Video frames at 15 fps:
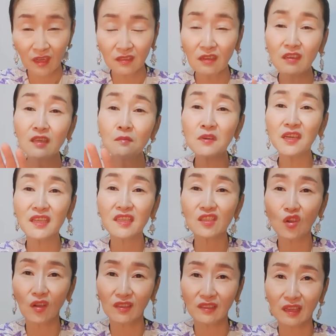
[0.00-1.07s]
근데 음을
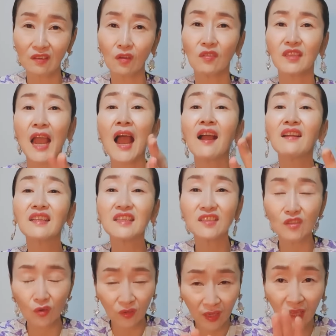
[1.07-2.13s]
인정한다는 건 양을
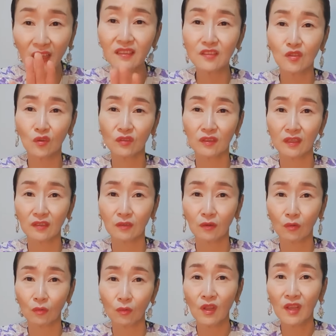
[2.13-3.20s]
인정해야 인정이 되는
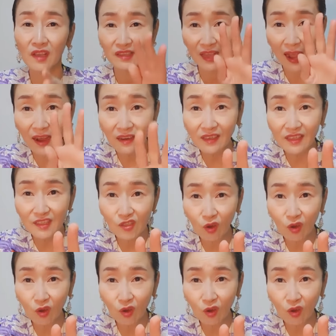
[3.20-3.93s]
거고 양을